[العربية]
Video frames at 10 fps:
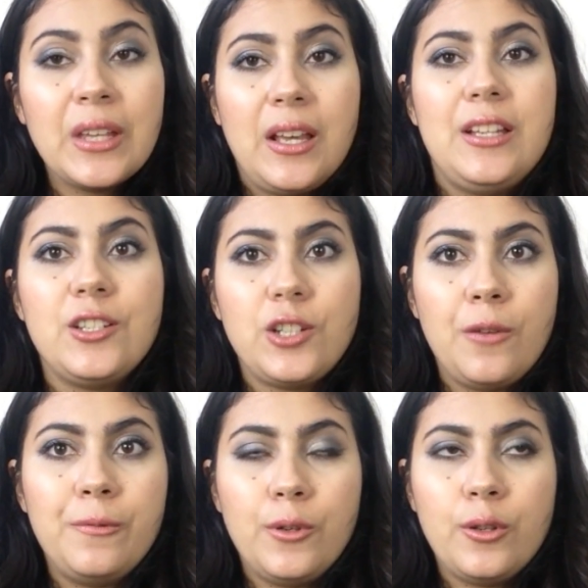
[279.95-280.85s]
حيت
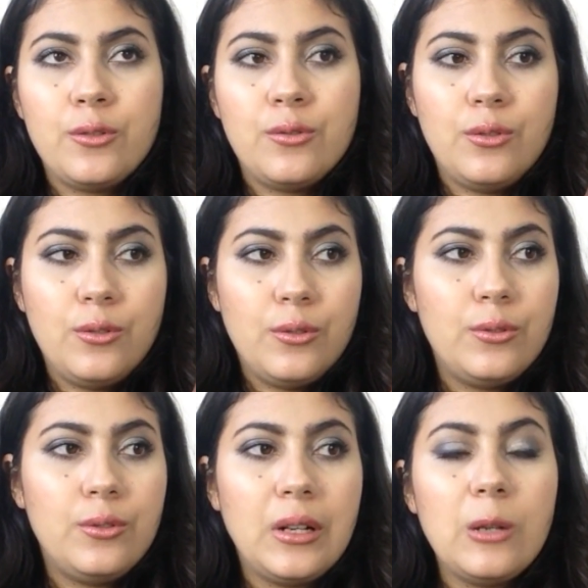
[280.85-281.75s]
فورس
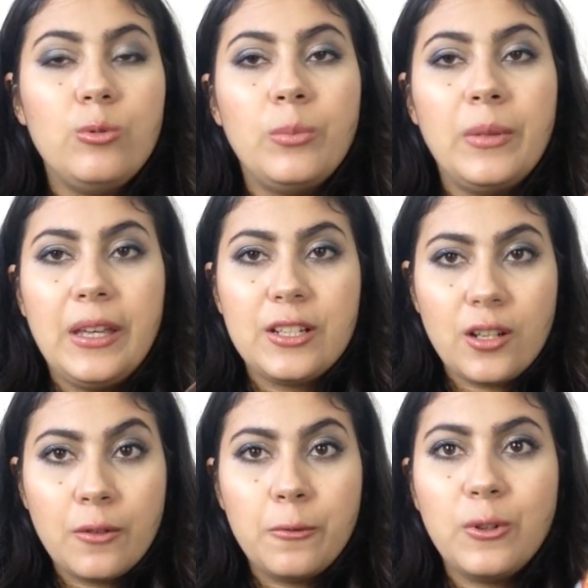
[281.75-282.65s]
دو لالومي
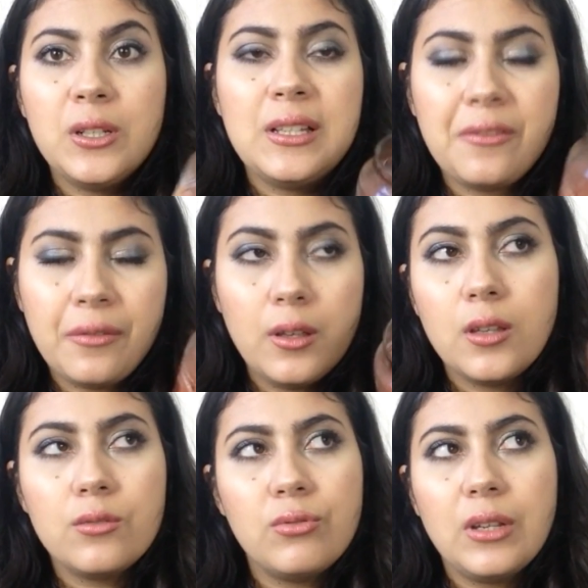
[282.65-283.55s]
شاك فوا
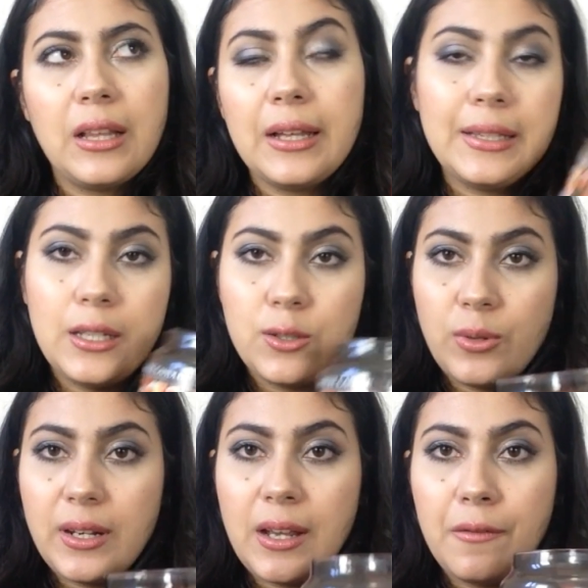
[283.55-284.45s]
صافي شويه طلعت ليها
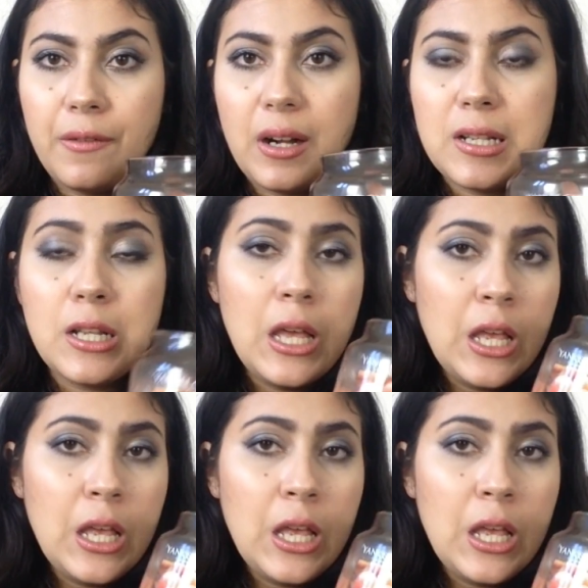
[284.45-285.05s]
شويه ريحه في الراس